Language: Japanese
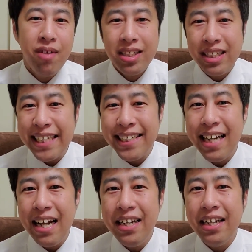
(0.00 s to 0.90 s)
さす
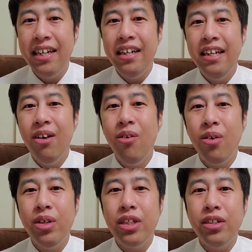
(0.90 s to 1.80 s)
がに日本
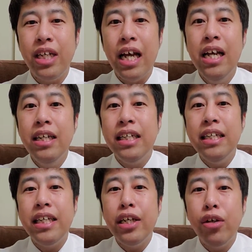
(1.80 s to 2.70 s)
語について全
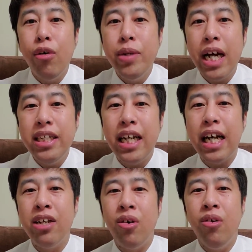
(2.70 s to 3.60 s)
然興味ないんだ
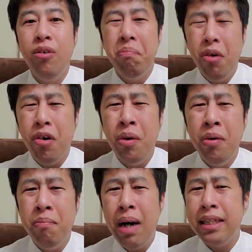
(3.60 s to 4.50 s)
けど、も
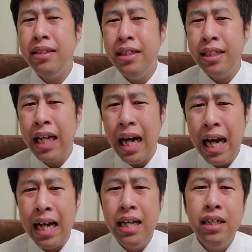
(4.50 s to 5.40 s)
うまずいか
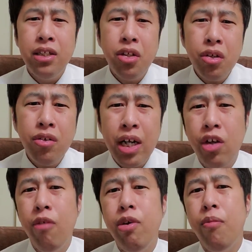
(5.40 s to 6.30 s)
ら、ちょっとは
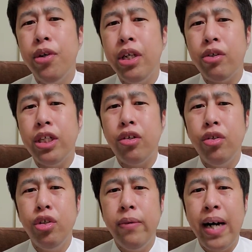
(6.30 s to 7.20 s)
興味を持ってほしいとい
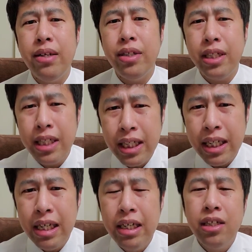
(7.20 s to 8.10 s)
うのもあるし、
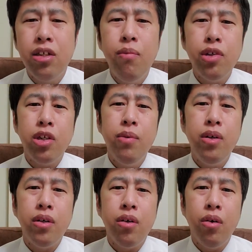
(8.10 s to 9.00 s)
そもそ
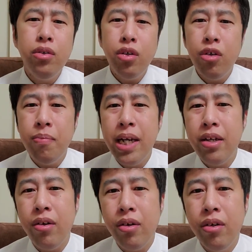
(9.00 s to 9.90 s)
も本当の勉
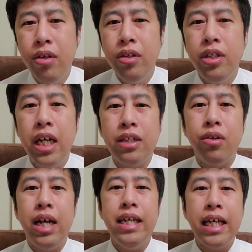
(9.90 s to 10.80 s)
強、じゃあそ
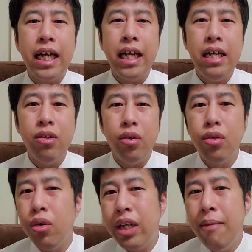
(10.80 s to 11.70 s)
れやんなきゃいけないの、
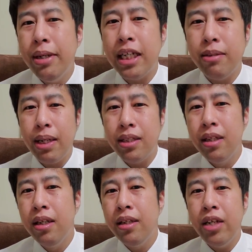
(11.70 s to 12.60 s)
東大目指すっ
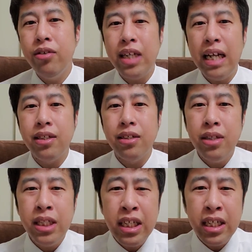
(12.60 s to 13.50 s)
ていうスタンス、
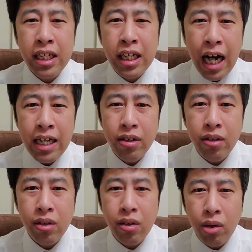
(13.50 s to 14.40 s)
一回
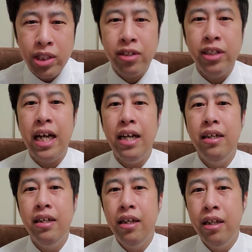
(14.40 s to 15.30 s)
落ち着いて。
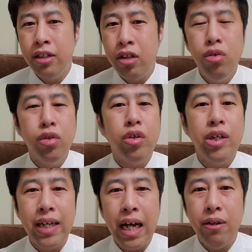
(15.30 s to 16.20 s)
そういうこと
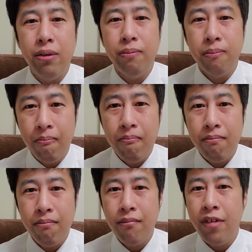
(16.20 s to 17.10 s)
ではないの。うん。
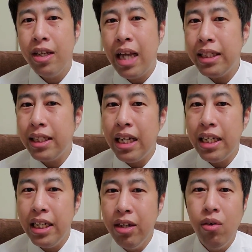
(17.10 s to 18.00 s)
確かに
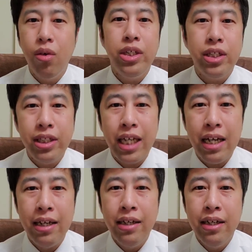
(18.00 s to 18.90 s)
日本語についてっ
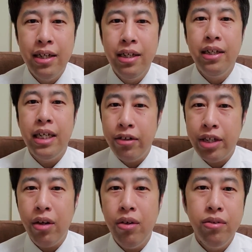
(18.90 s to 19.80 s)
て言っ
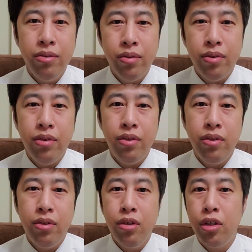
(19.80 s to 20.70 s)
てよ。う
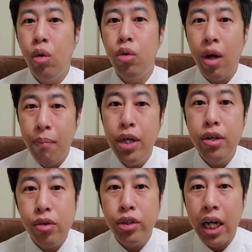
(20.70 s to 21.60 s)
ん。ってことは勉
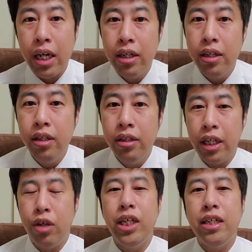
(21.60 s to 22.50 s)
強じゃん。って
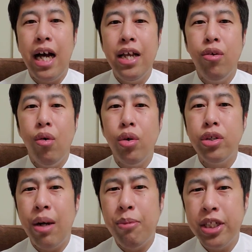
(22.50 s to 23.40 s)
拒絶反応を起こ
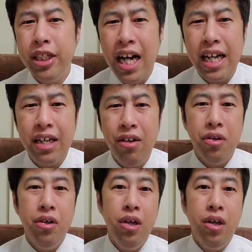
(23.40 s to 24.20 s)
すかもしんないけど、